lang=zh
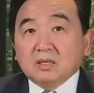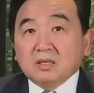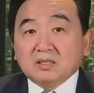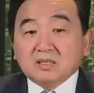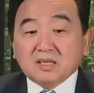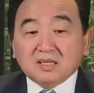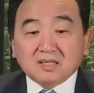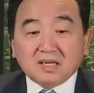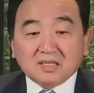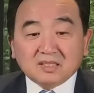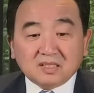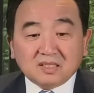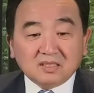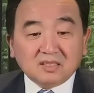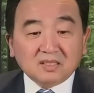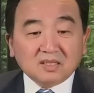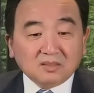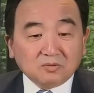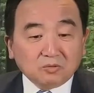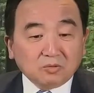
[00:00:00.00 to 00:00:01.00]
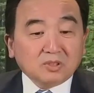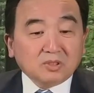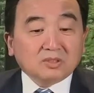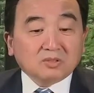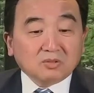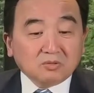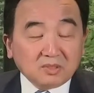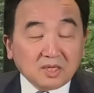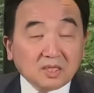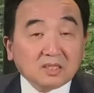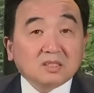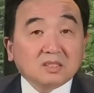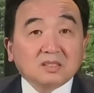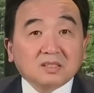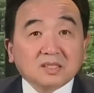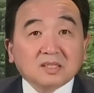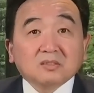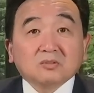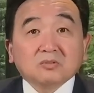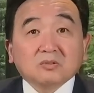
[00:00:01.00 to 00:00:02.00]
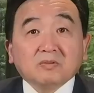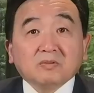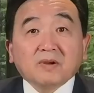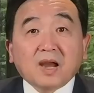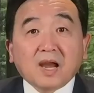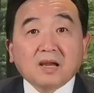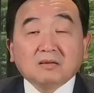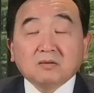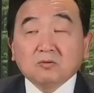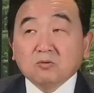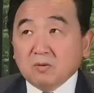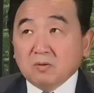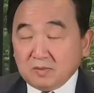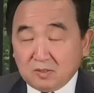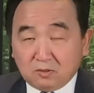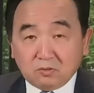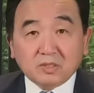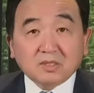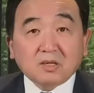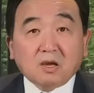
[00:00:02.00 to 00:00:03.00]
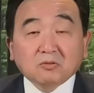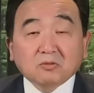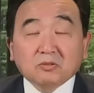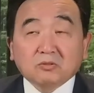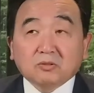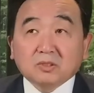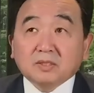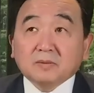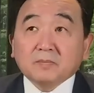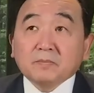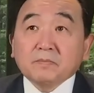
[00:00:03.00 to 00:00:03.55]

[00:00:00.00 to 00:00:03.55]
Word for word: 现在其实很多人都认可这个说法。我们最早说的，